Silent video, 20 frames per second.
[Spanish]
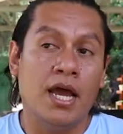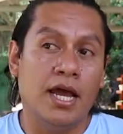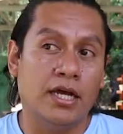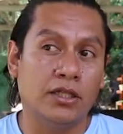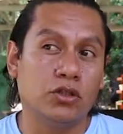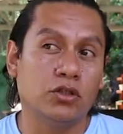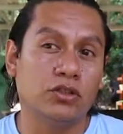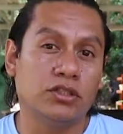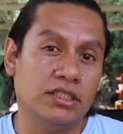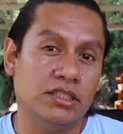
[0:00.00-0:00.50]

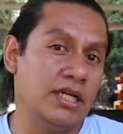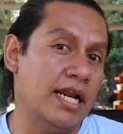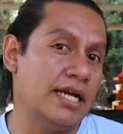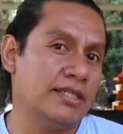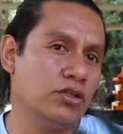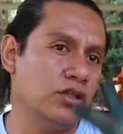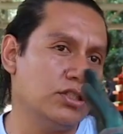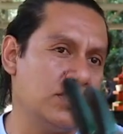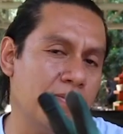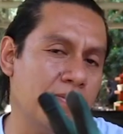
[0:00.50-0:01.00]
Entonces
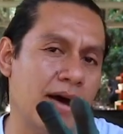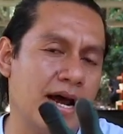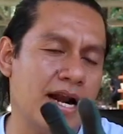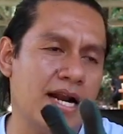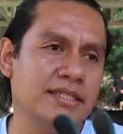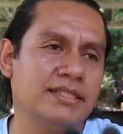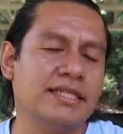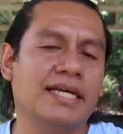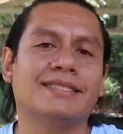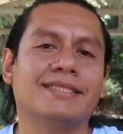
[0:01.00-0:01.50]
las dos
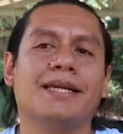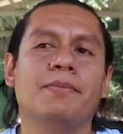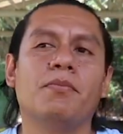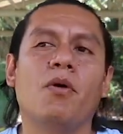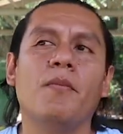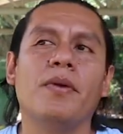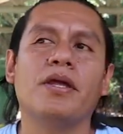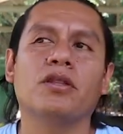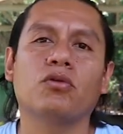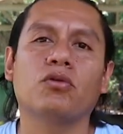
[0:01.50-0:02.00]
semanas es el
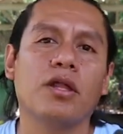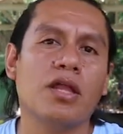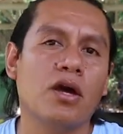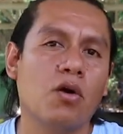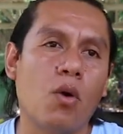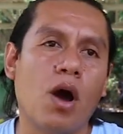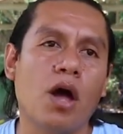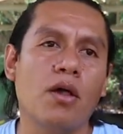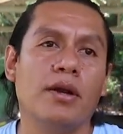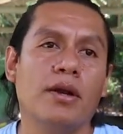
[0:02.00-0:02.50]
momento
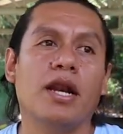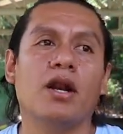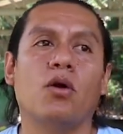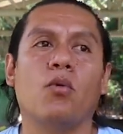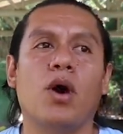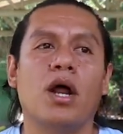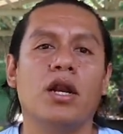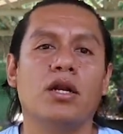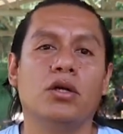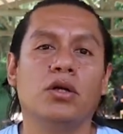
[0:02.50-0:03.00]
adecuado en el
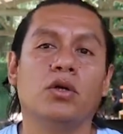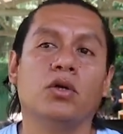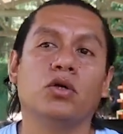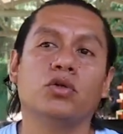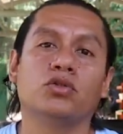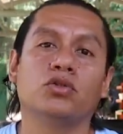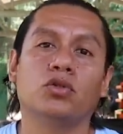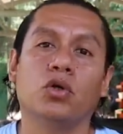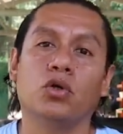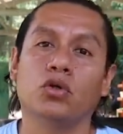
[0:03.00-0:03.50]
cual
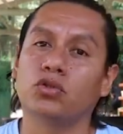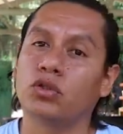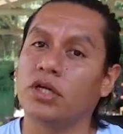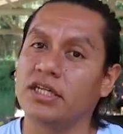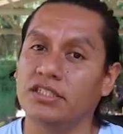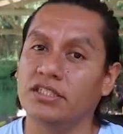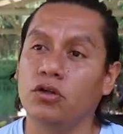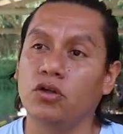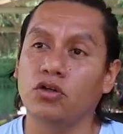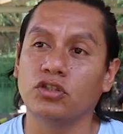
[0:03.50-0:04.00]
los, los
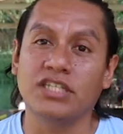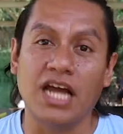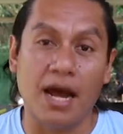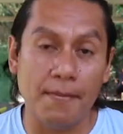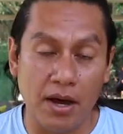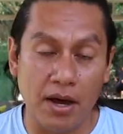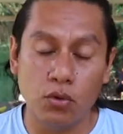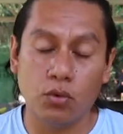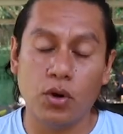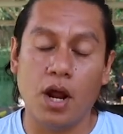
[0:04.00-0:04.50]
residuos ya
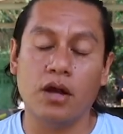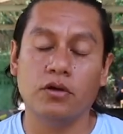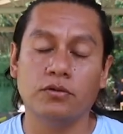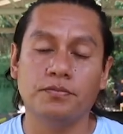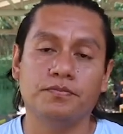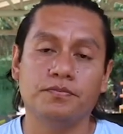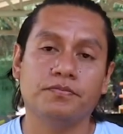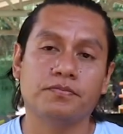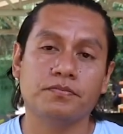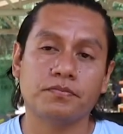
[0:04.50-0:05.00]

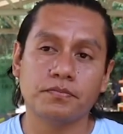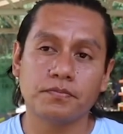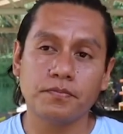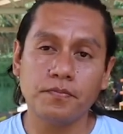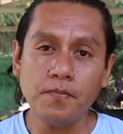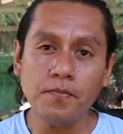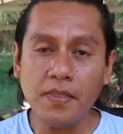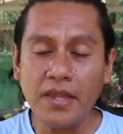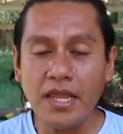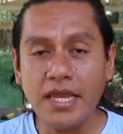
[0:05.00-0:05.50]
maduraron
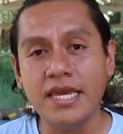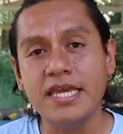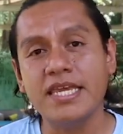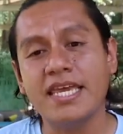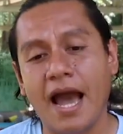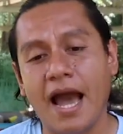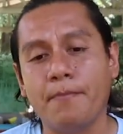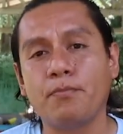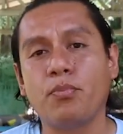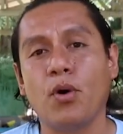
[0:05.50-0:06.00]
y
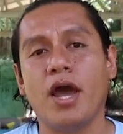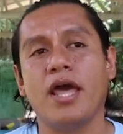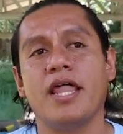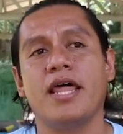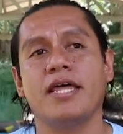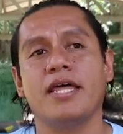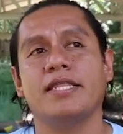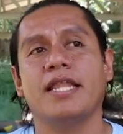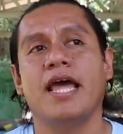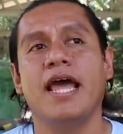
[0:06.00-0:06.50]
ya
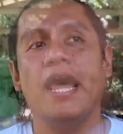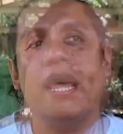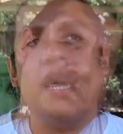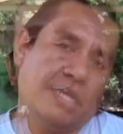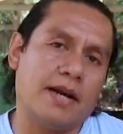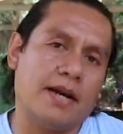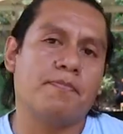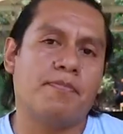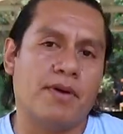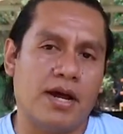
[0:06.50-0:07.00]
pueden
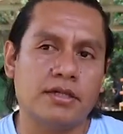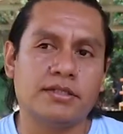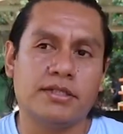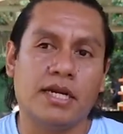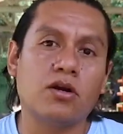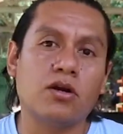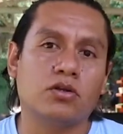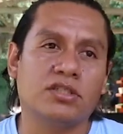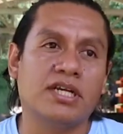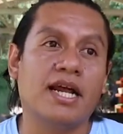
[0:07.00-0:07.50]
ser,
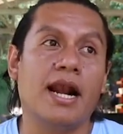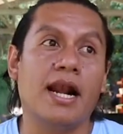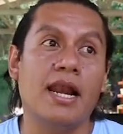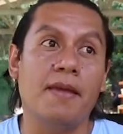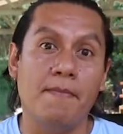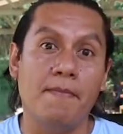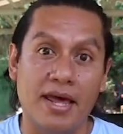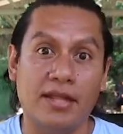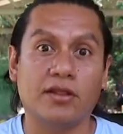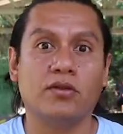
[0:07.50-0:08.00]
ser, ser
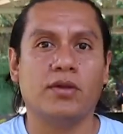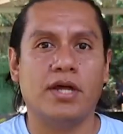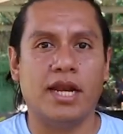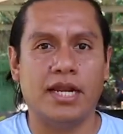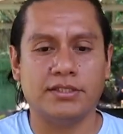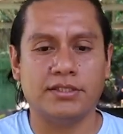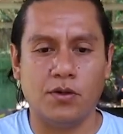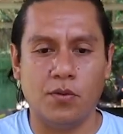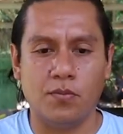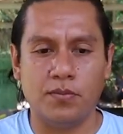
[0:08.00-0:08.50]
alimento de
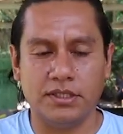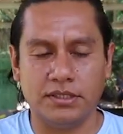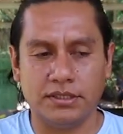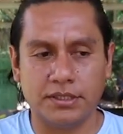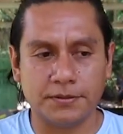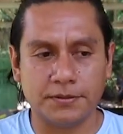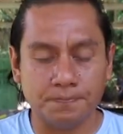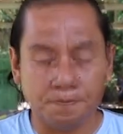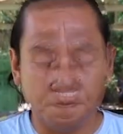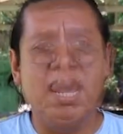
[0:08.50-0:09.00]
las locas.